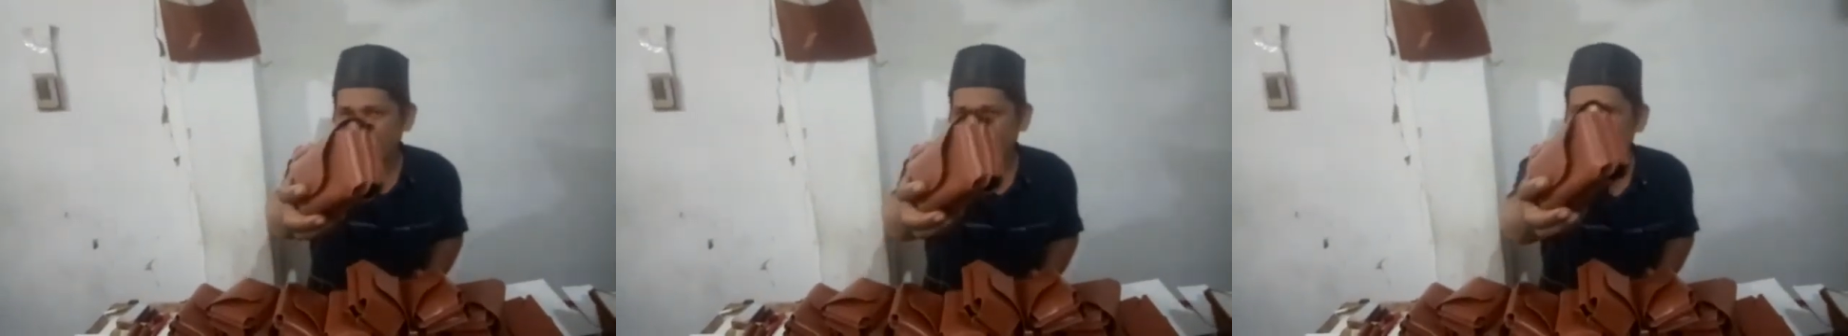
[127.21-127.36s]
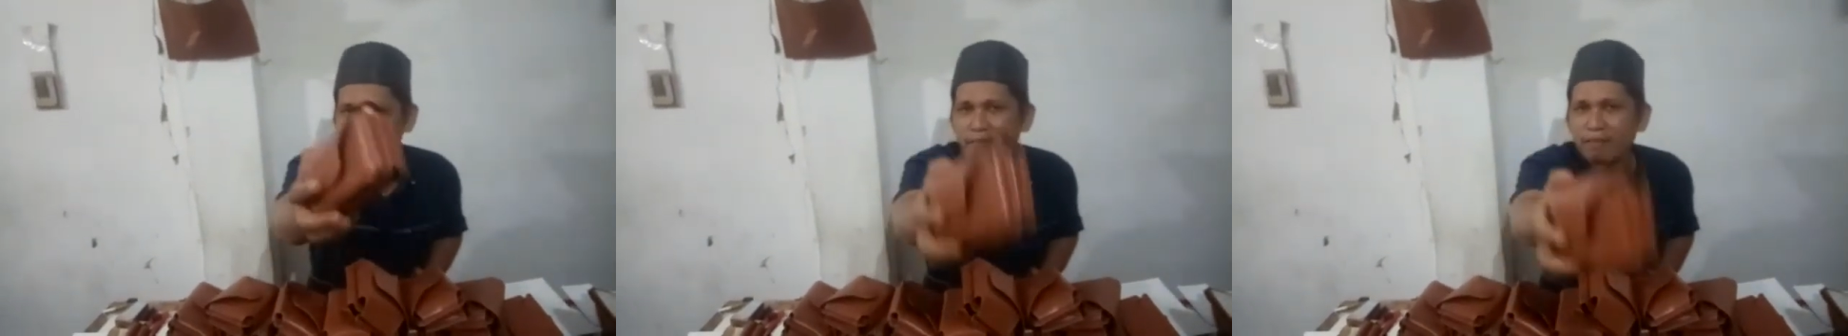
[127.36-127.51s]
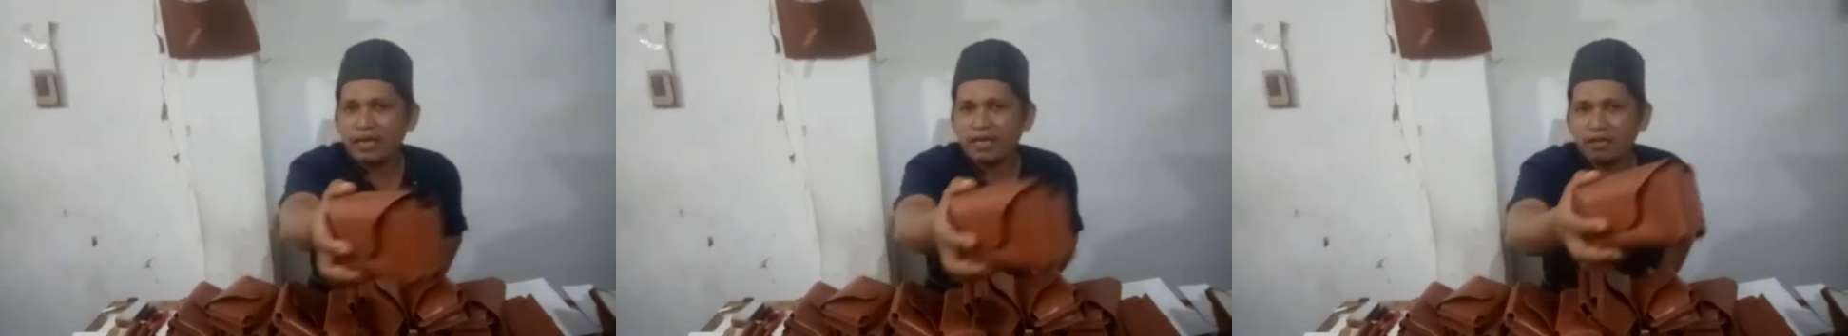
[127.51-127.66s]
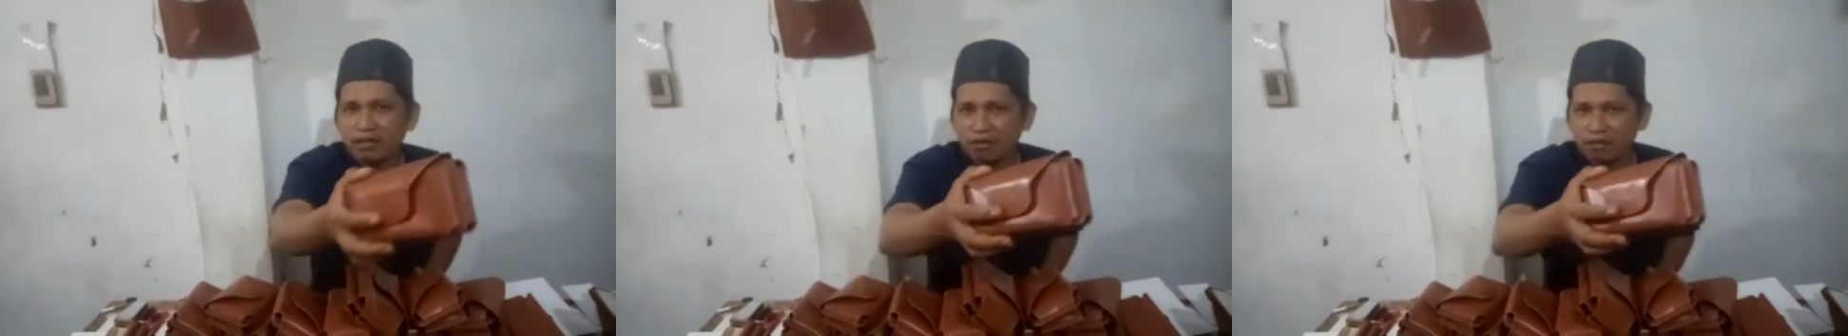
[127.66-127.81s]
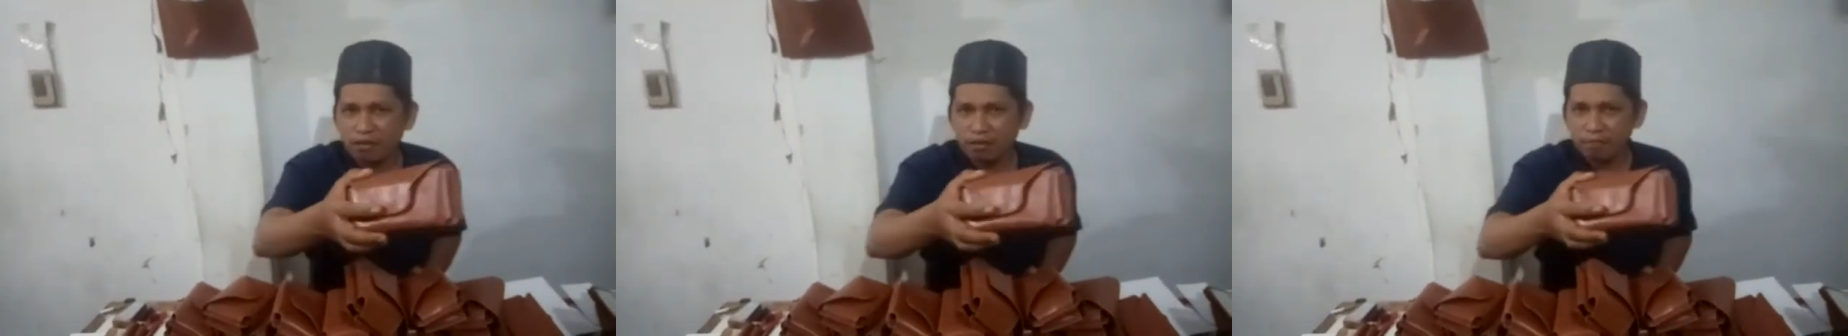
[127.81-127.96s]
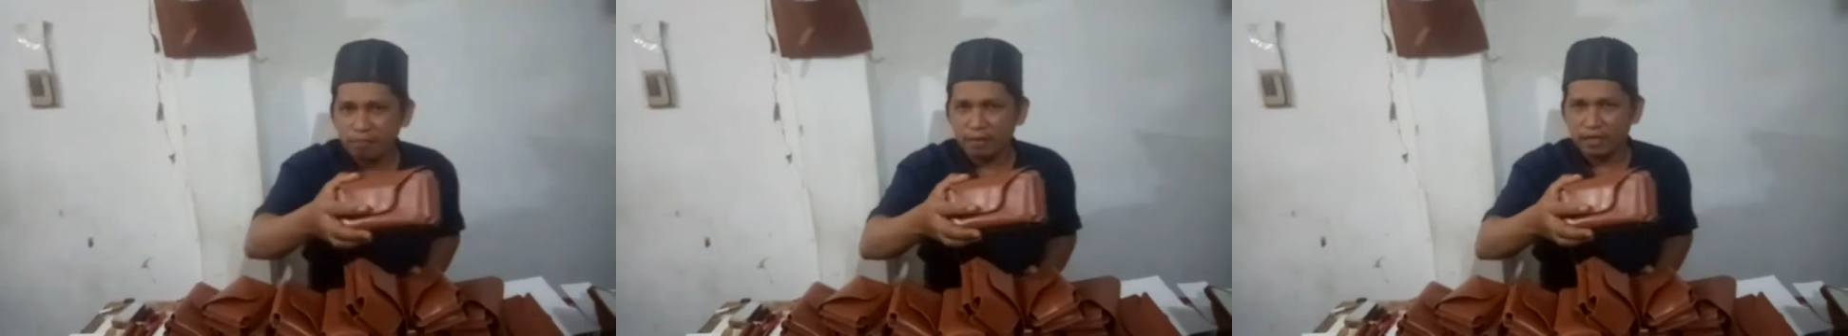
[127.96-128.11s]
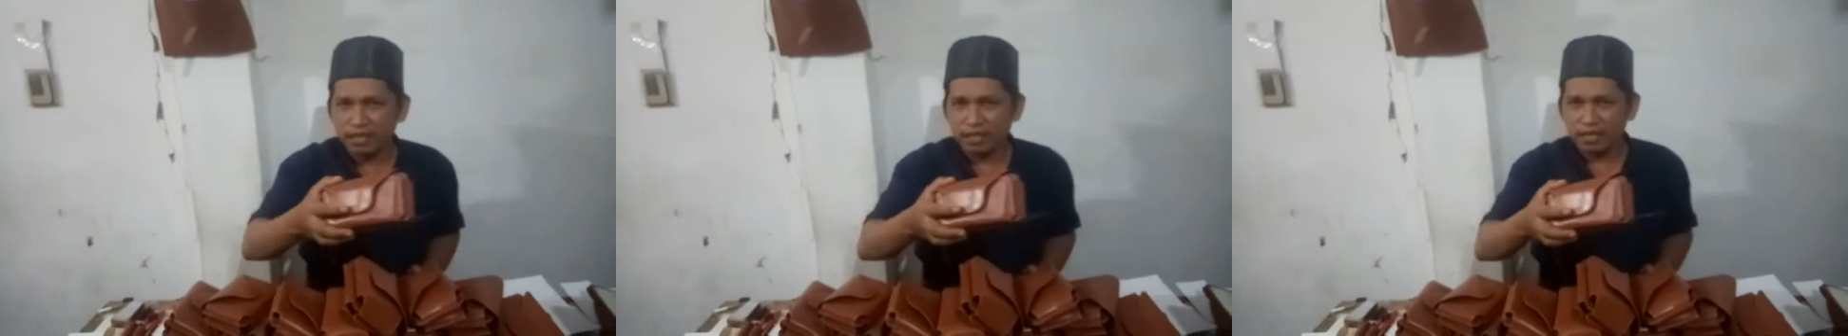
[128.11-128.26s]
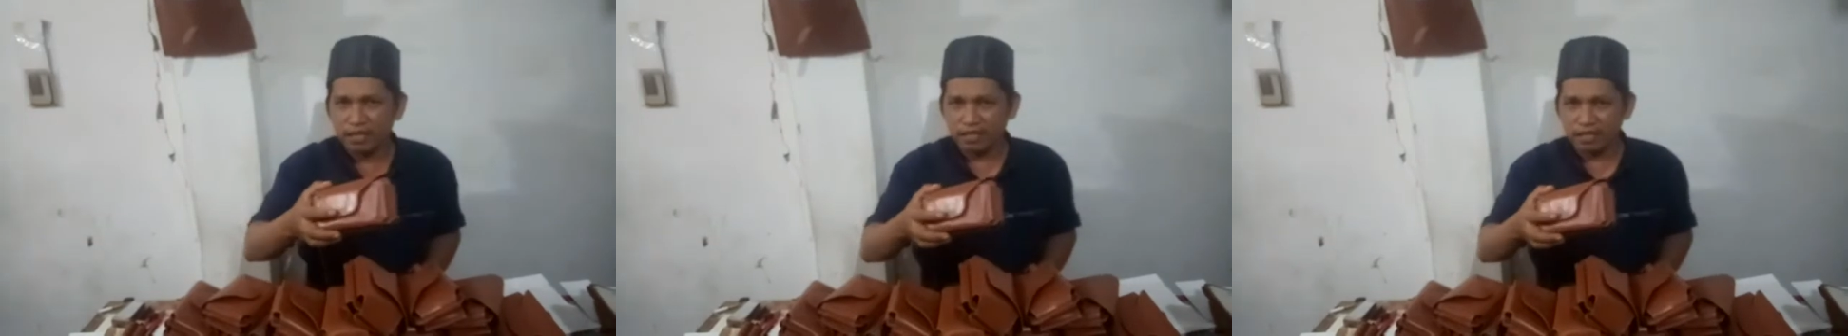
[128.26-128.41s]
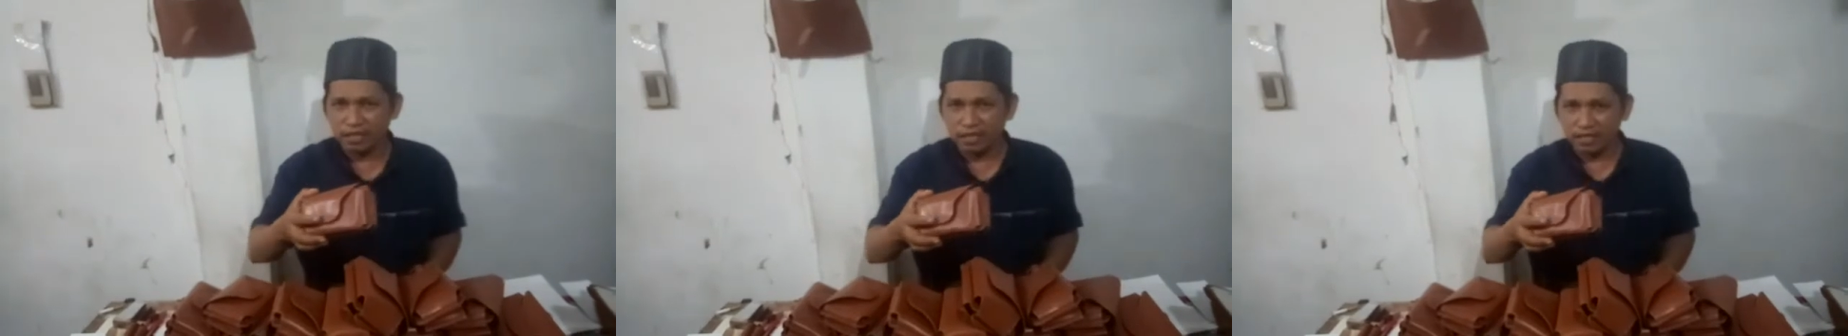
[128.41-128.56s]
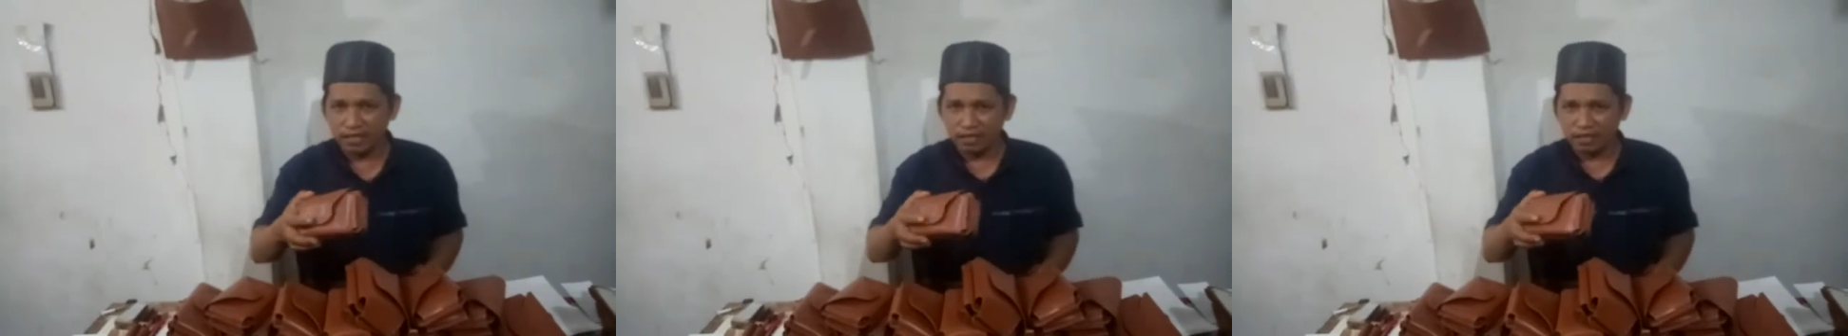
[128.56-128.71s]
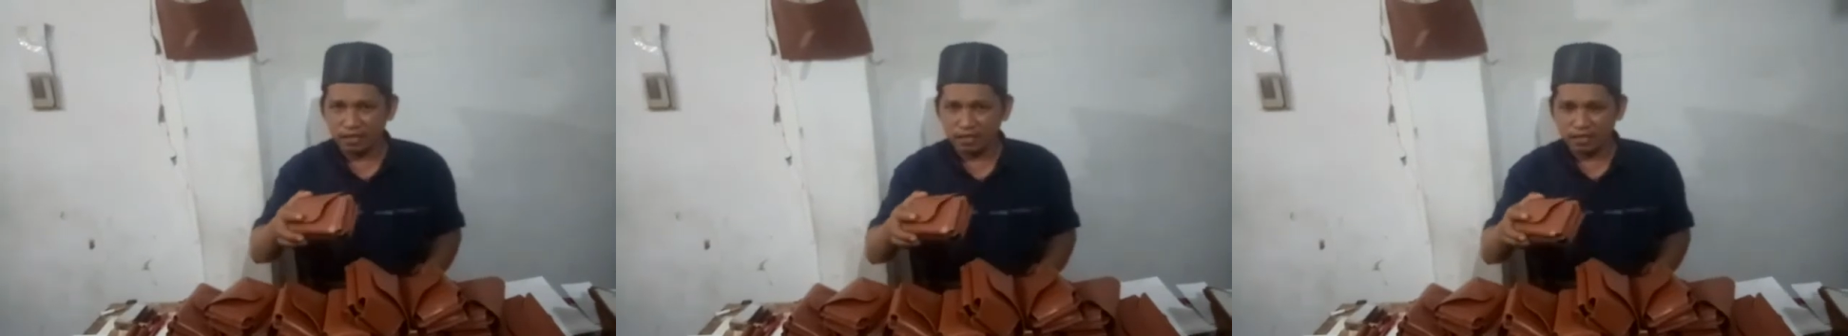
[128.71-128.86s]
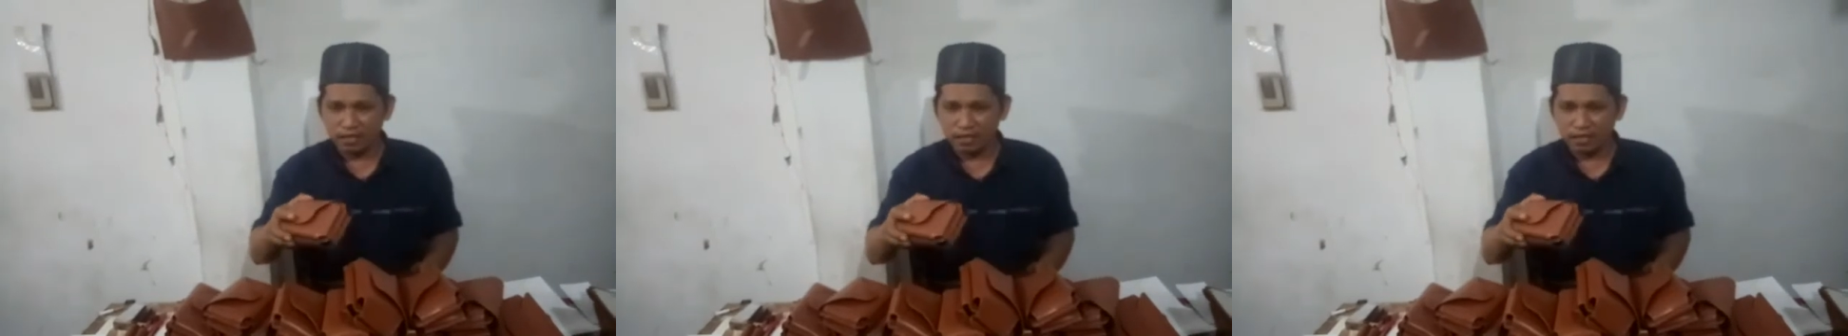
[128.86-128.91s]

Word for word: aman loh pakai ini